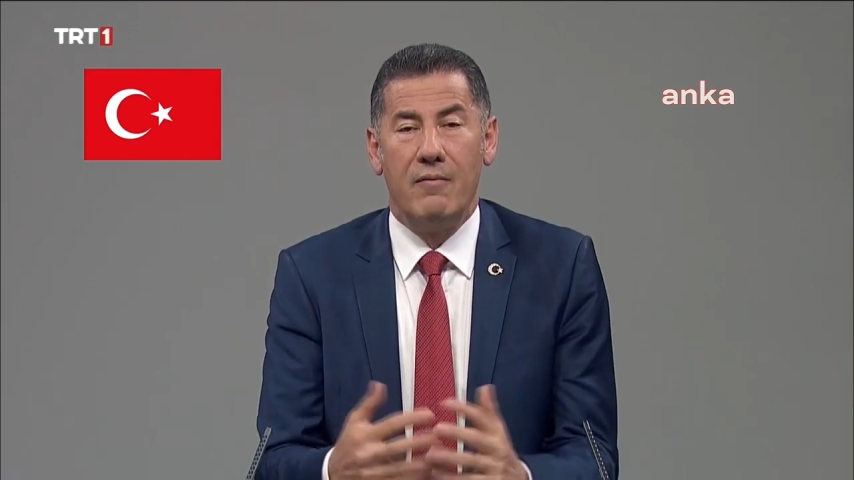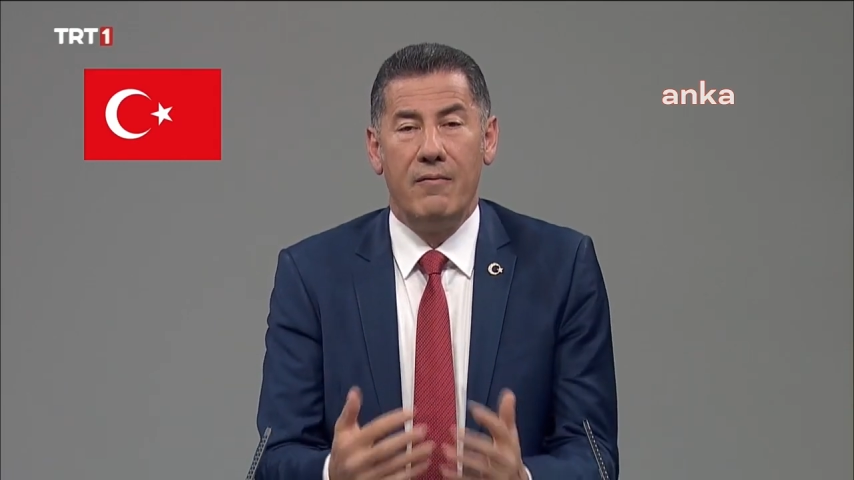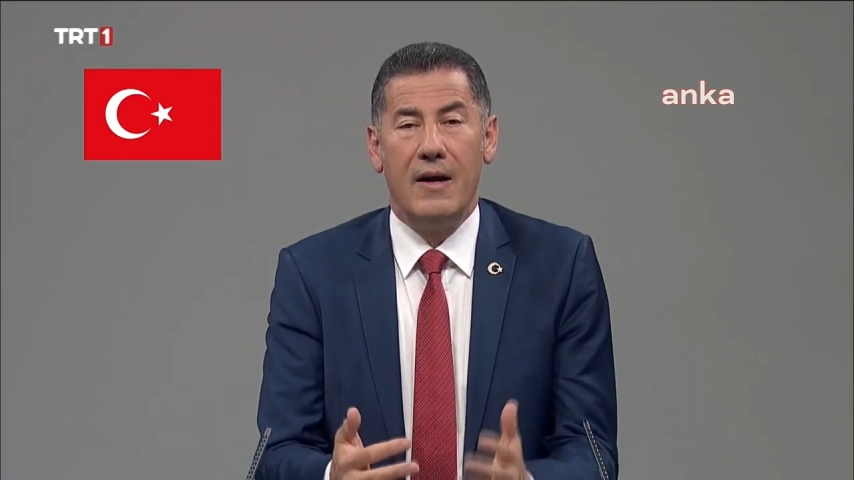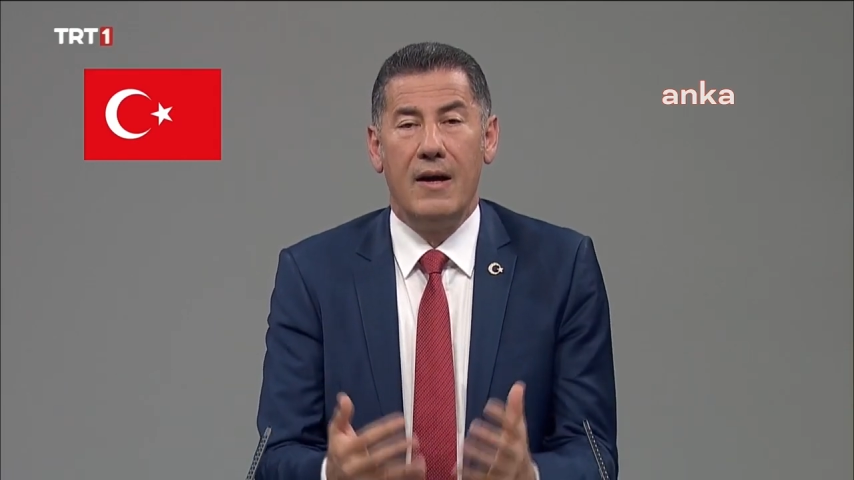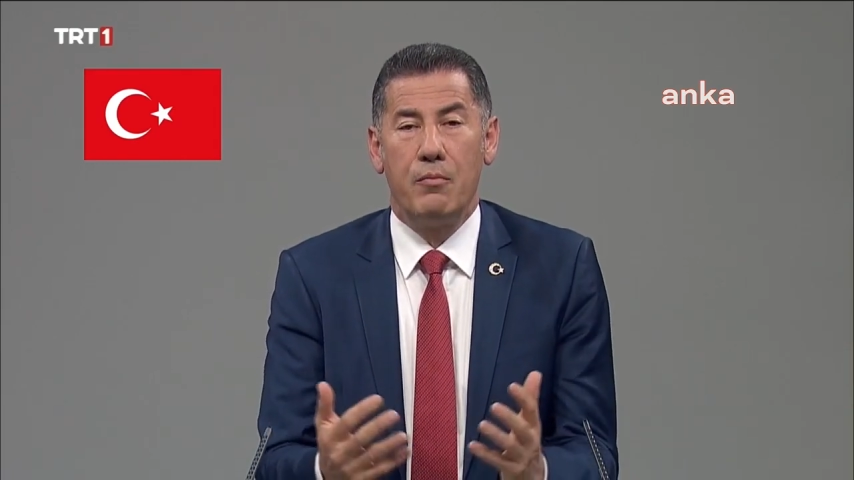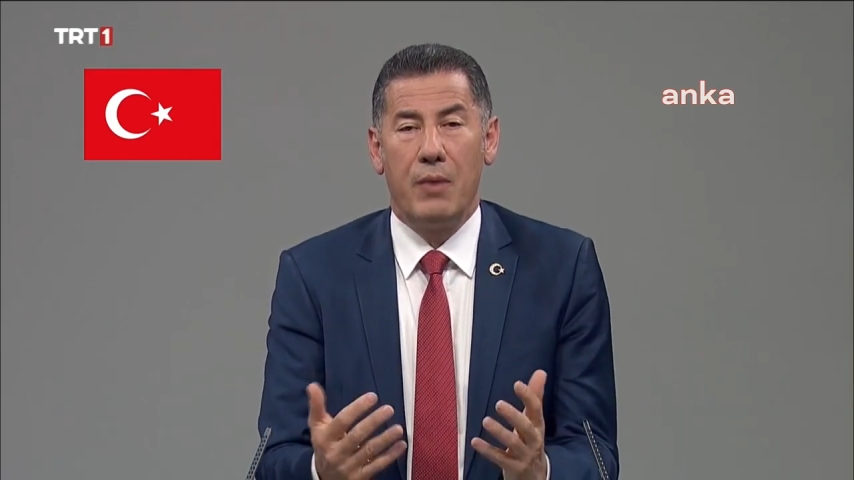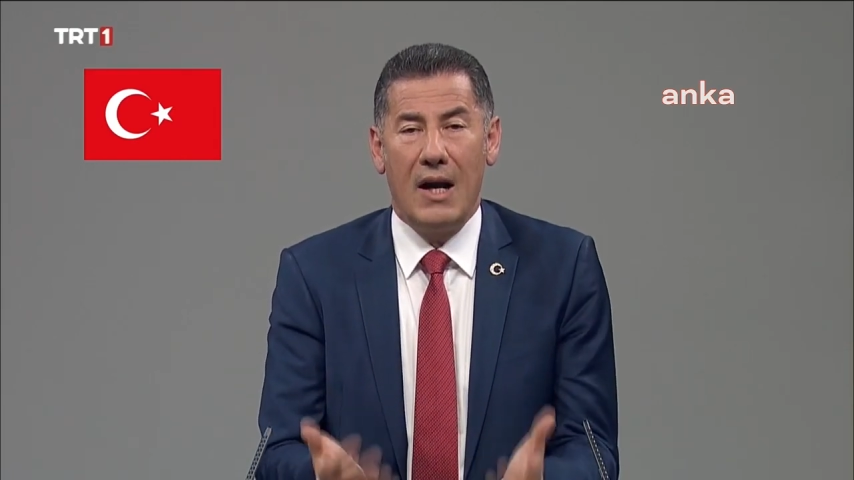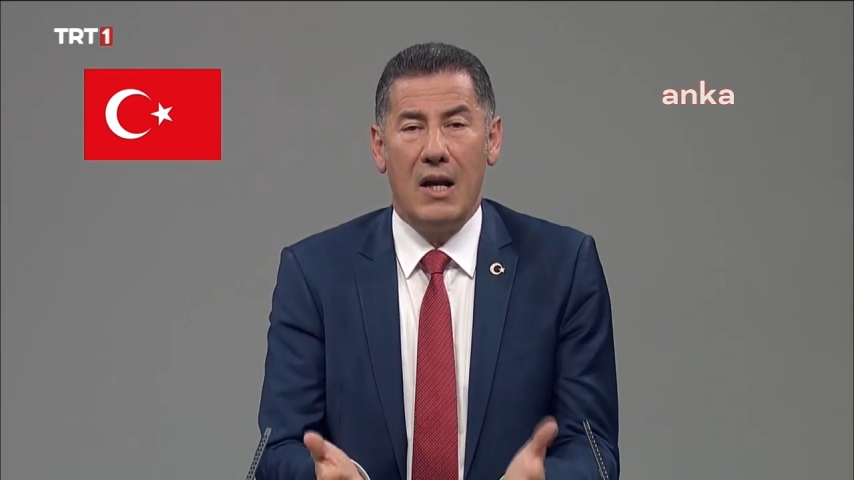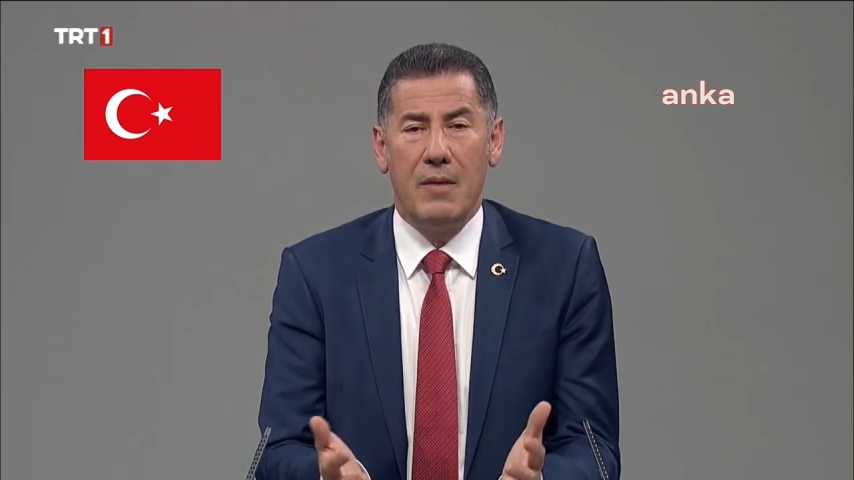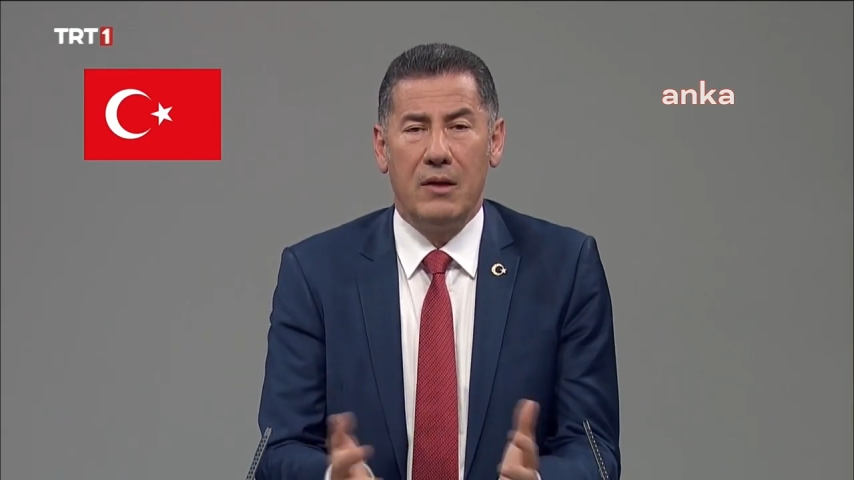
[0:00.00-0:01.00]
ve
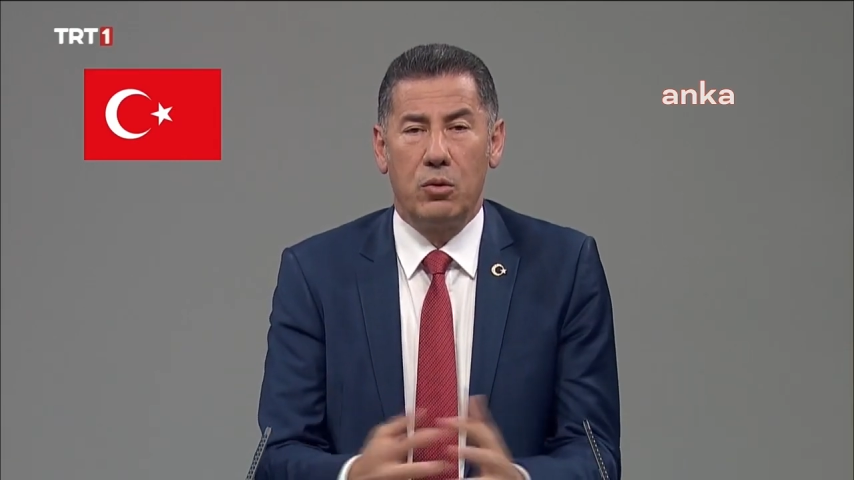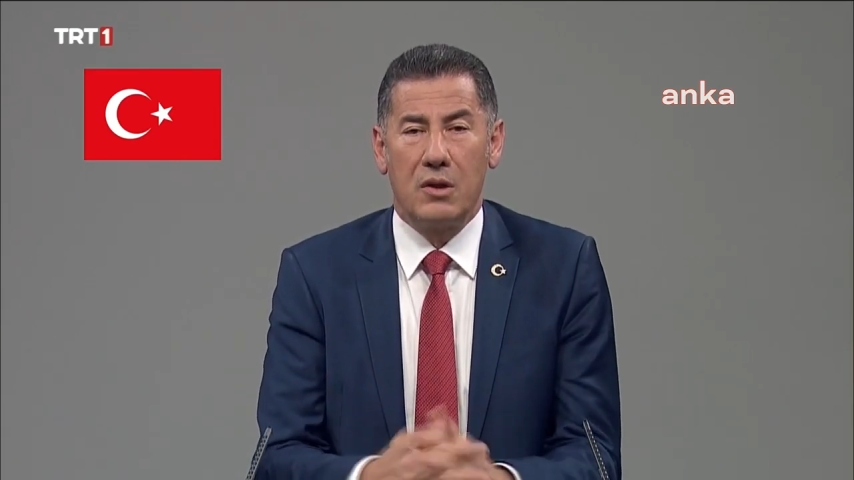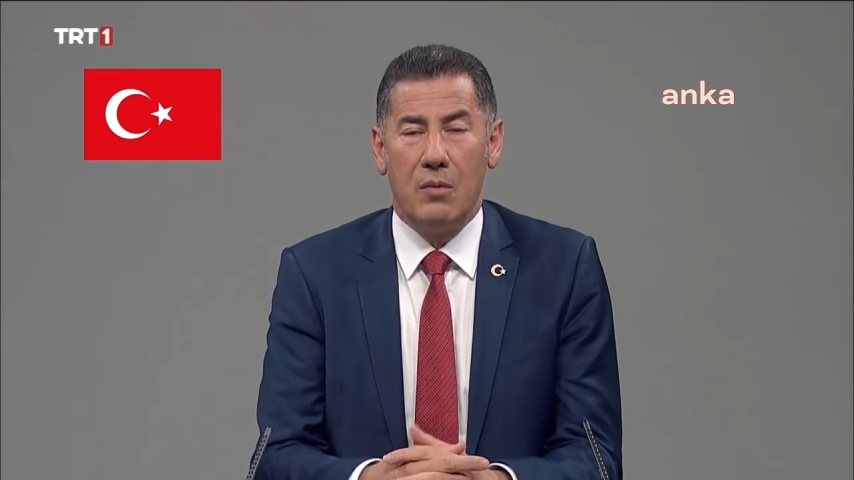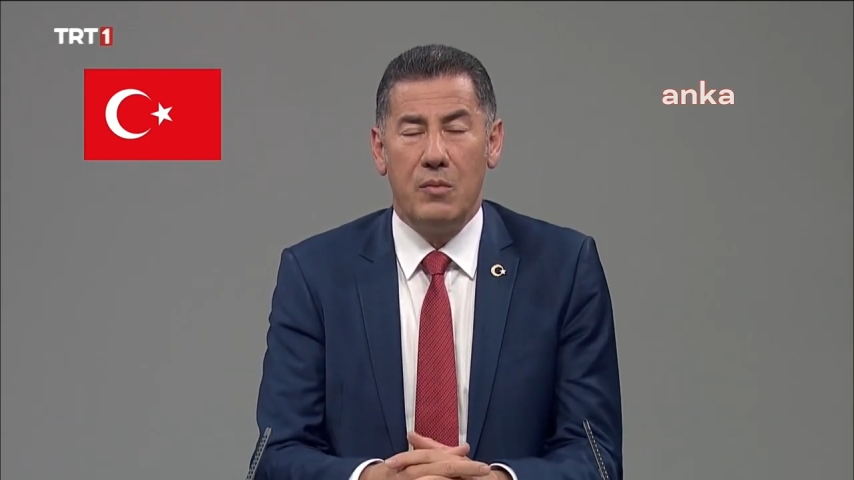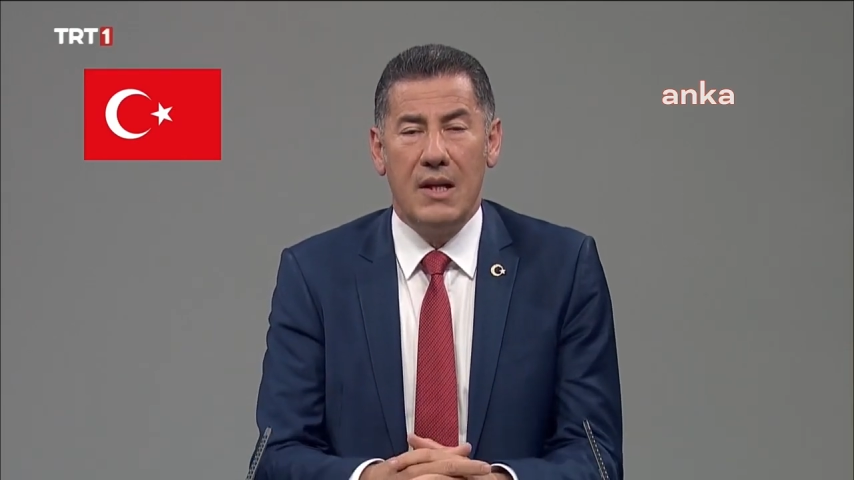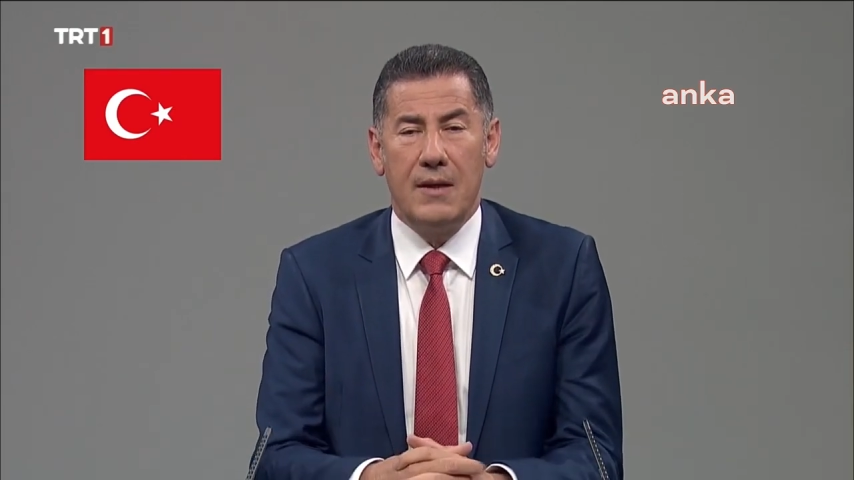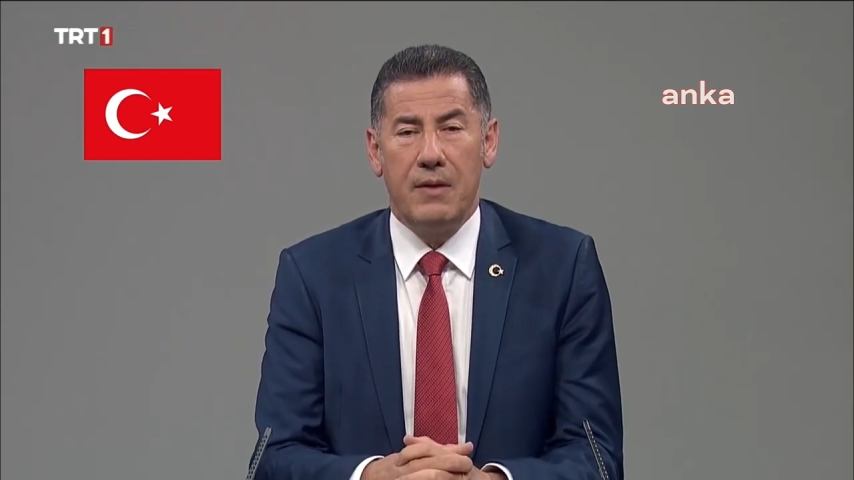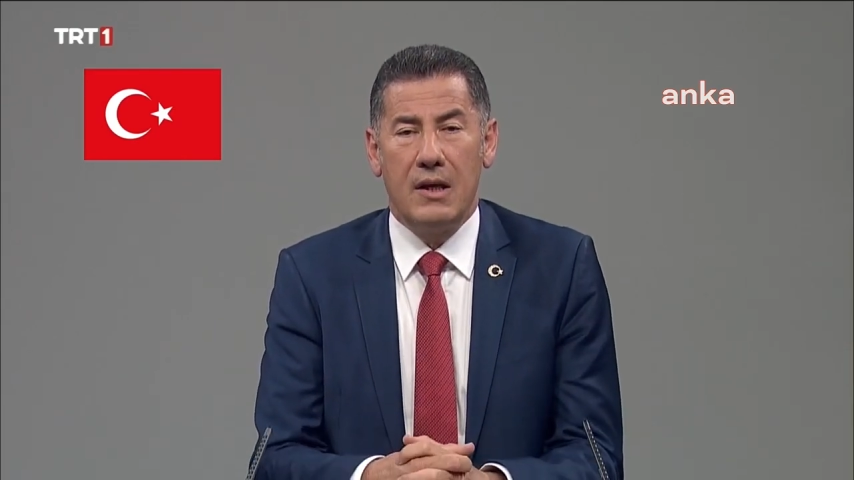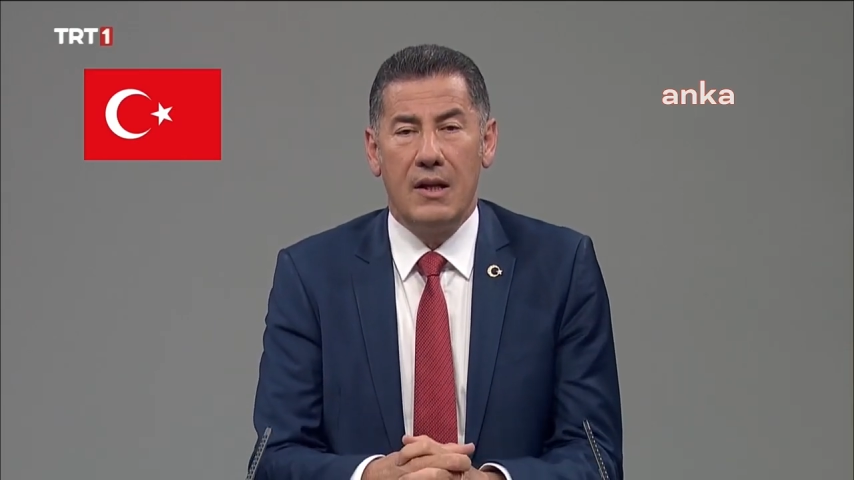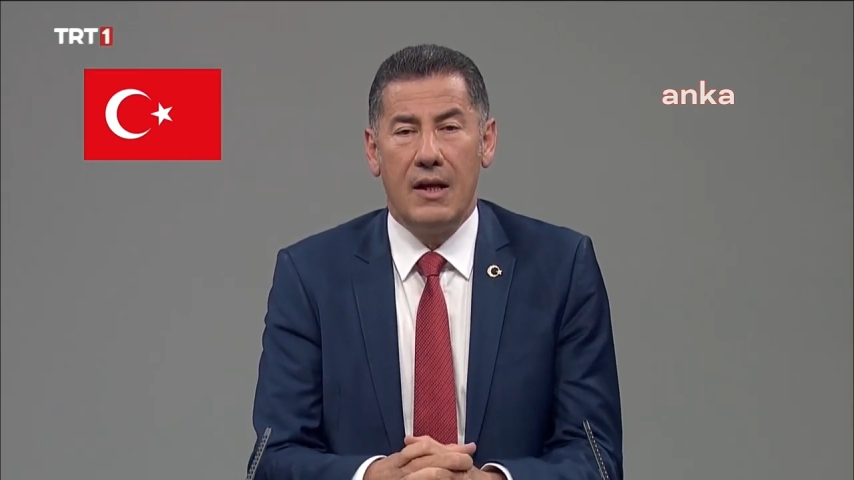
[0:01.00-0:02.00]
parlamentoda
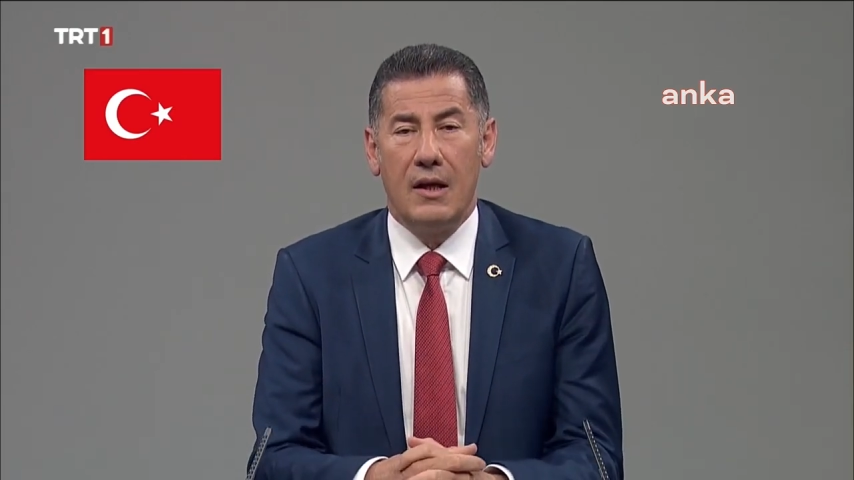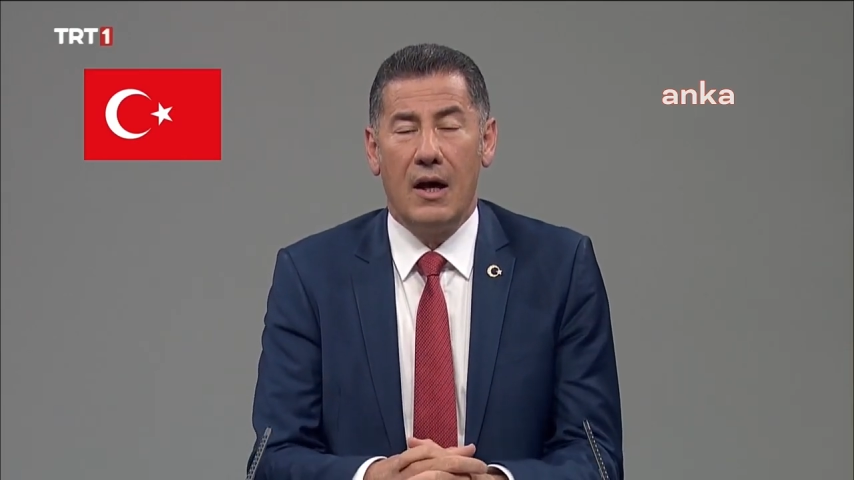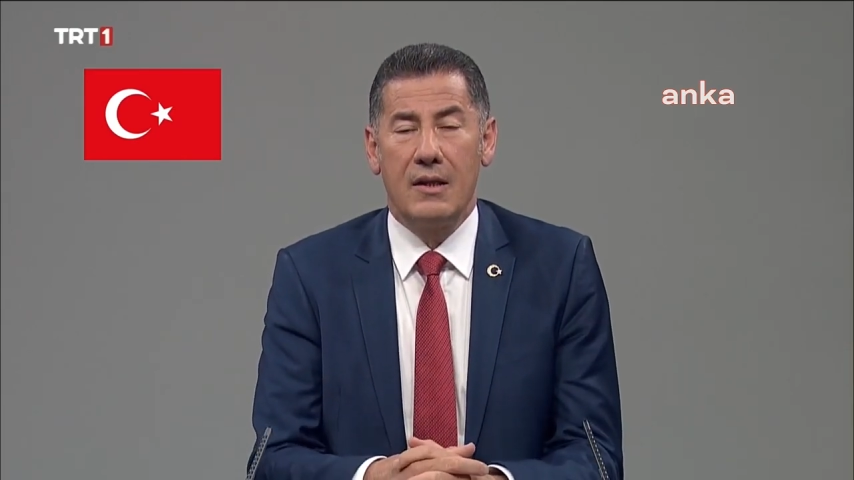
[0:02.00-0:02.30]
milletvekilleri